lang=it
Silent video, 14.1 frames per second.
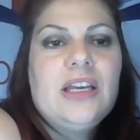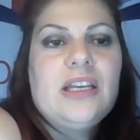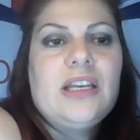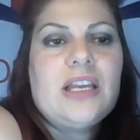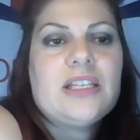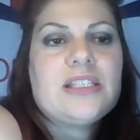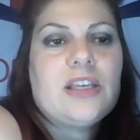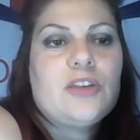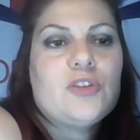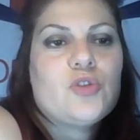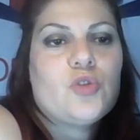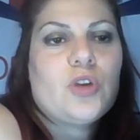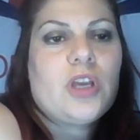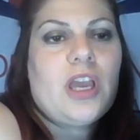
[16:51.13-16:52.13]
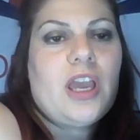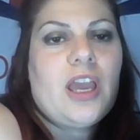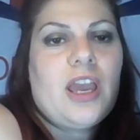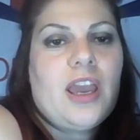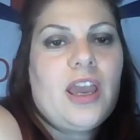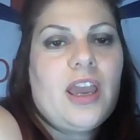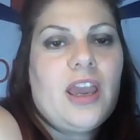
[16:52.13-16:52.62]
nel sì. senso
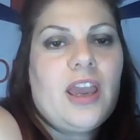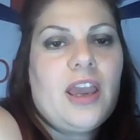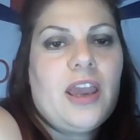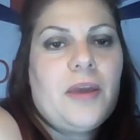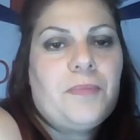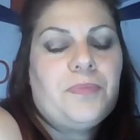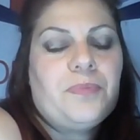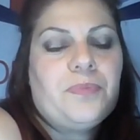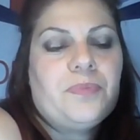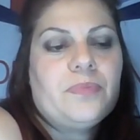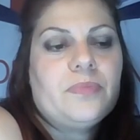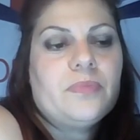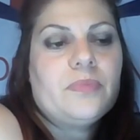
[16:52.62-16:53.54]
che mh, mm,